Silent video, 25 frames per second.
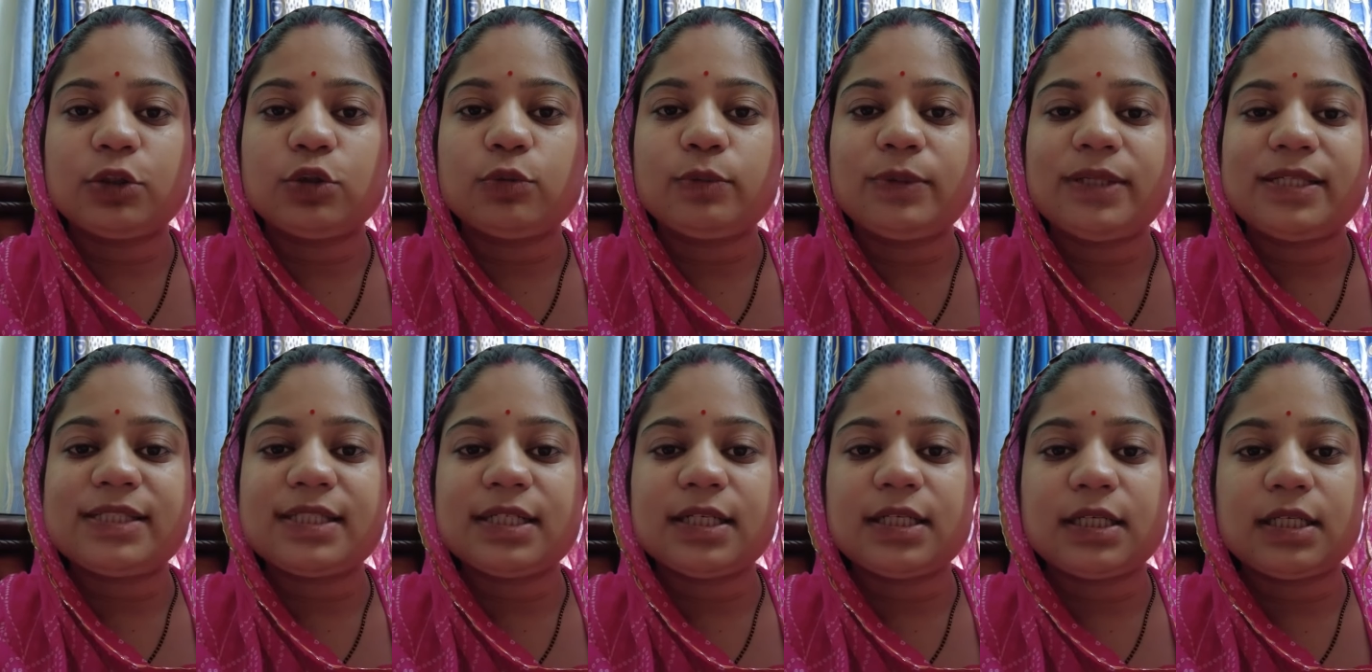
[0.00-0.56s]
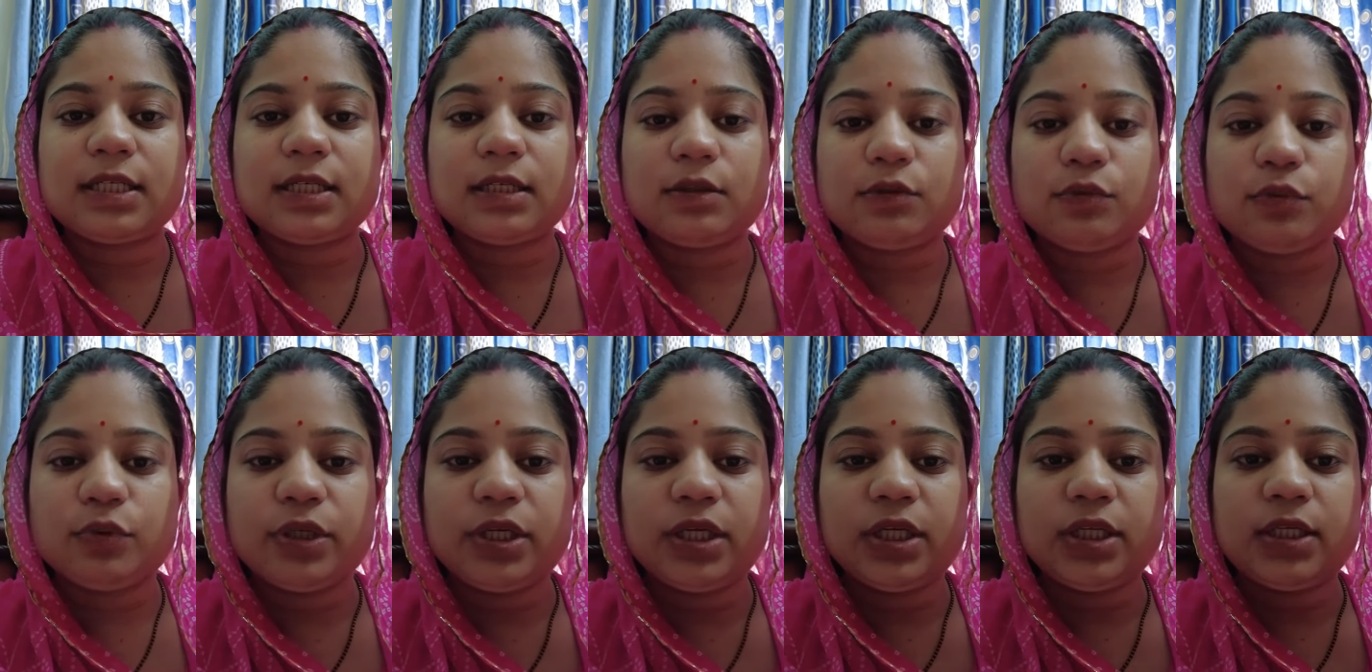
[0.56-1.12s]
तो मैं ऐसा करा
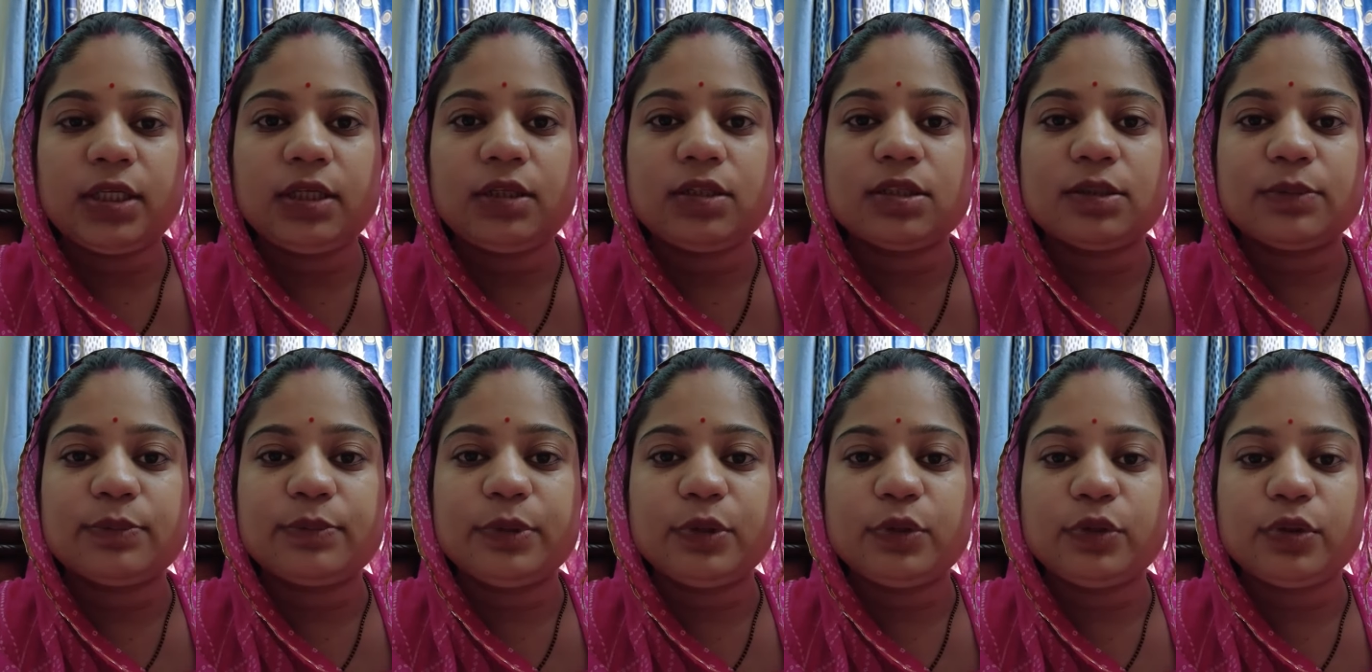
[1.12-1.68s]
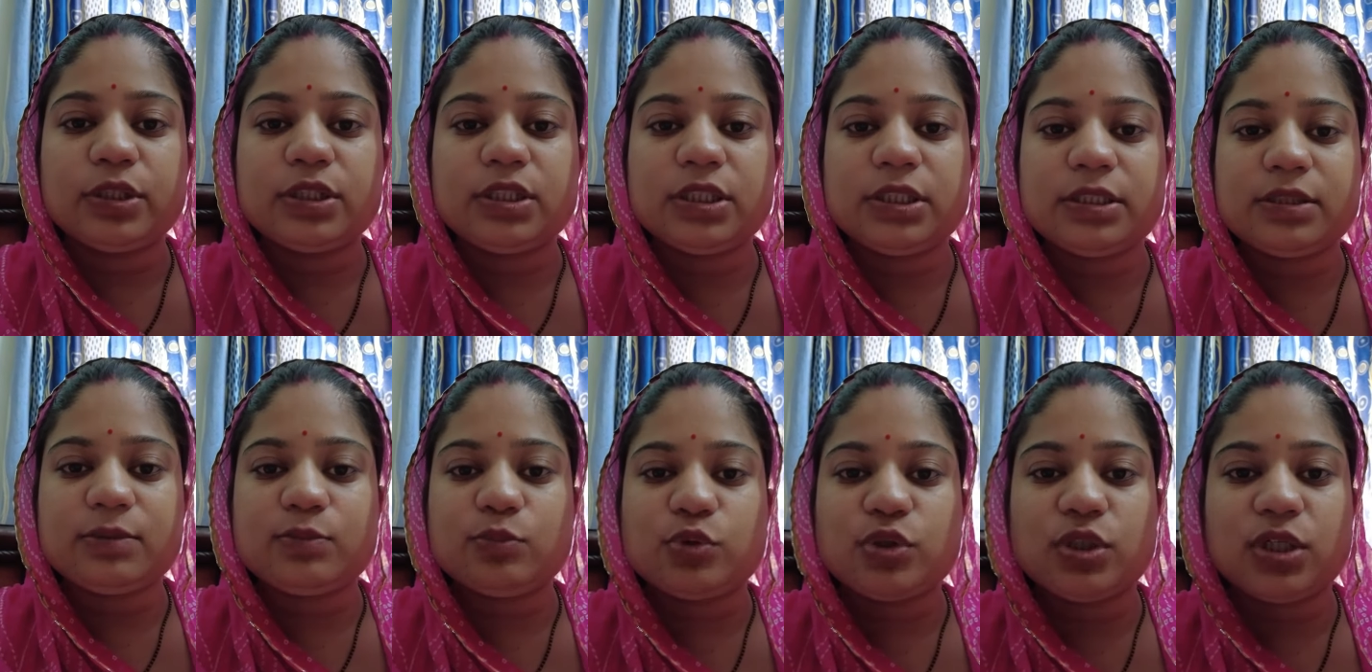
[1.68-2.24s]
करूँगी कि जब भी कोई चीज़
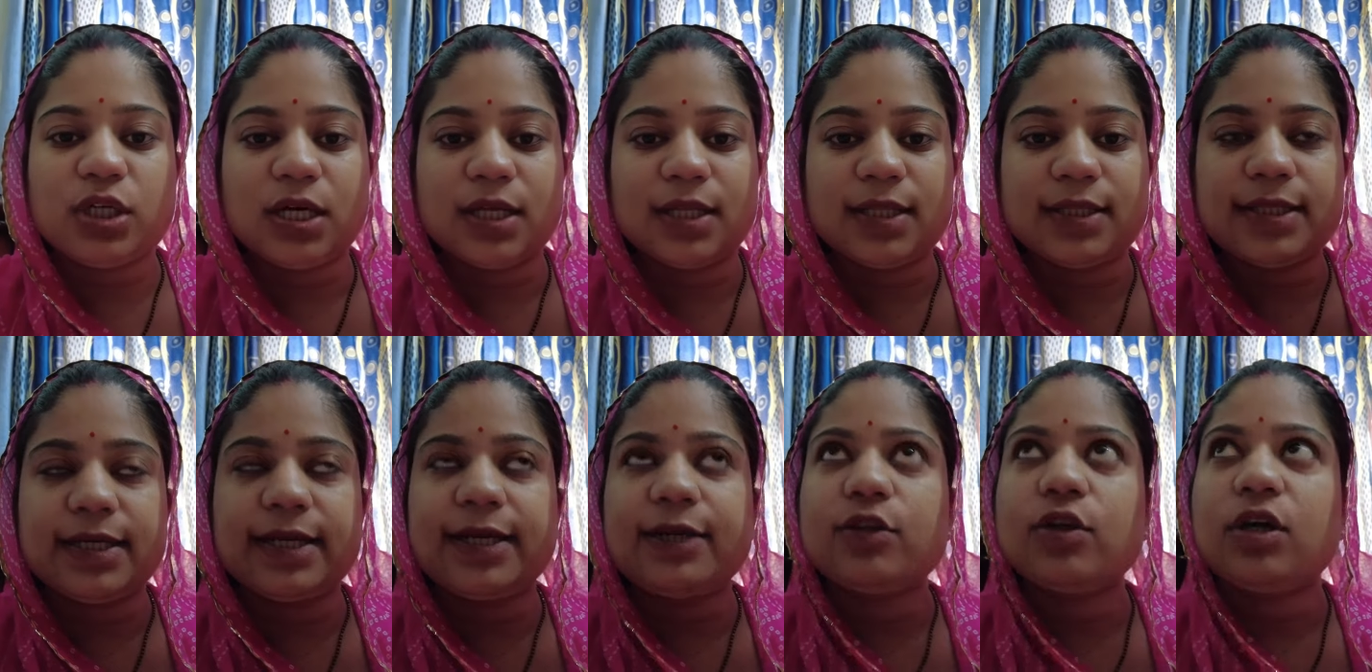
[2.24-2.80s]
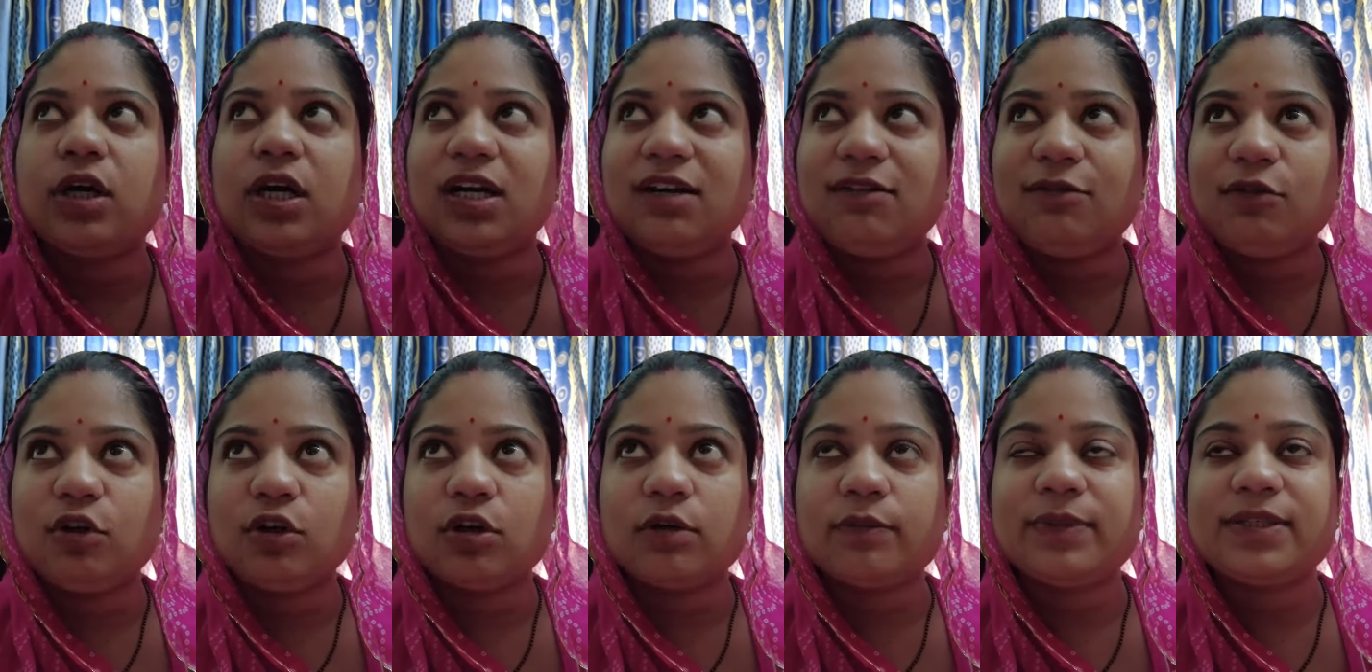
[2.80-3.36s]
मुझे याद आ जाएगी तो हर
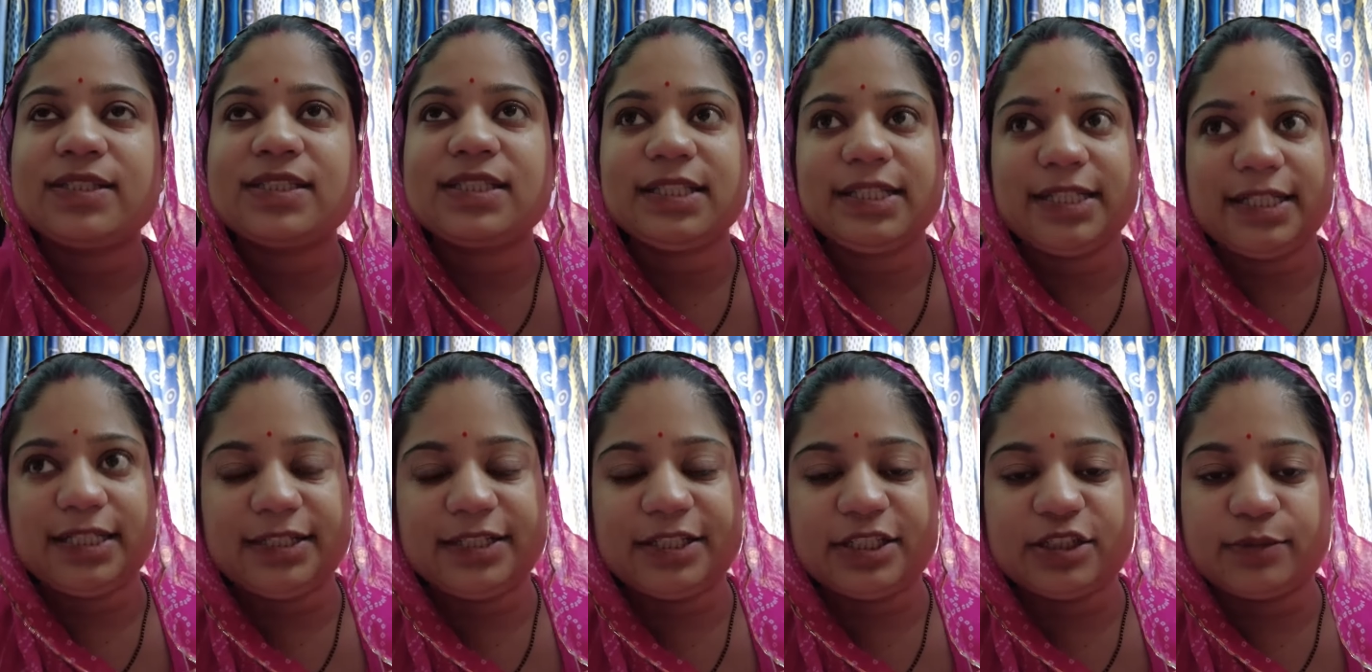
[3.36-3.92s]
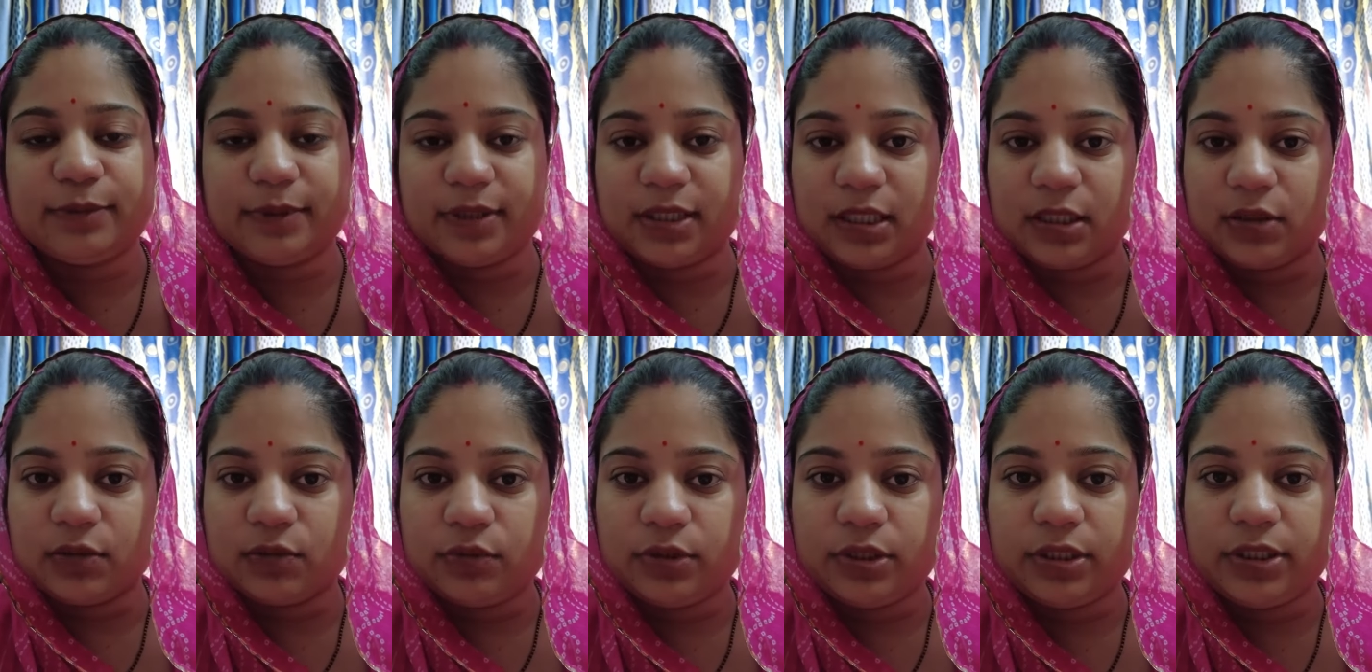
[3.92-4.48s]
ब्लॉग में इसकी एक डिश बता
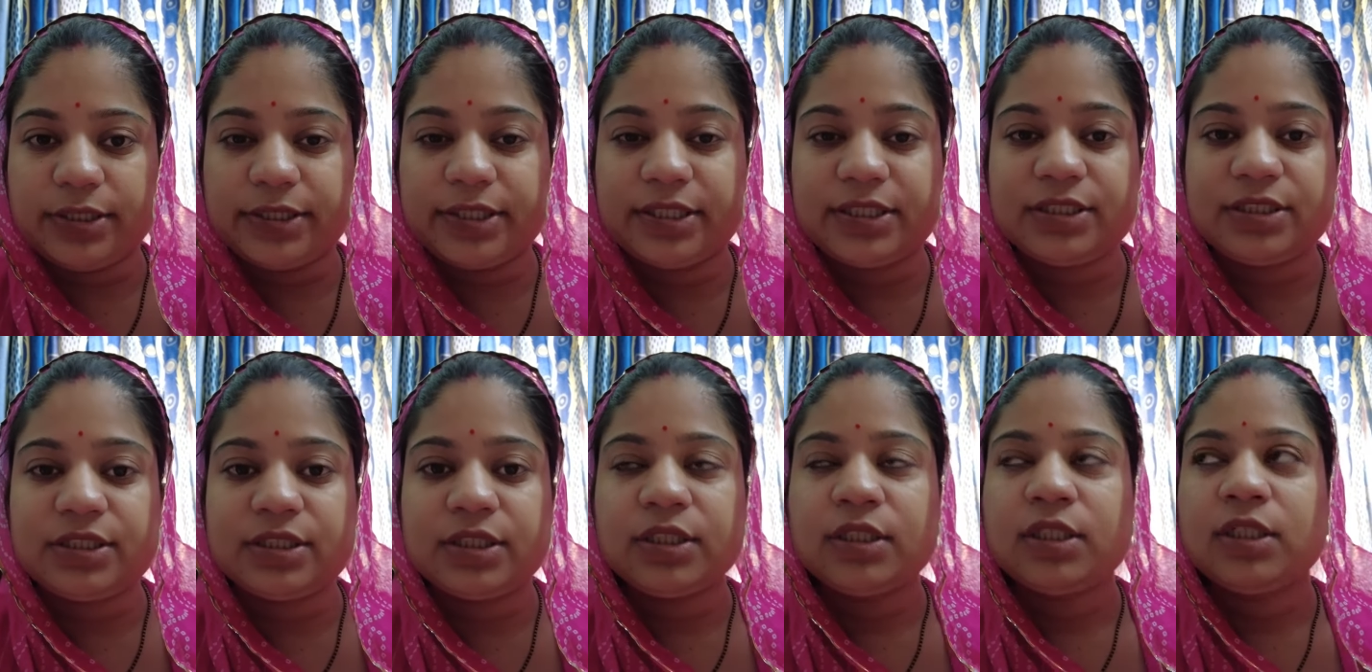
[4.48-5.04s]
दूँगी डिश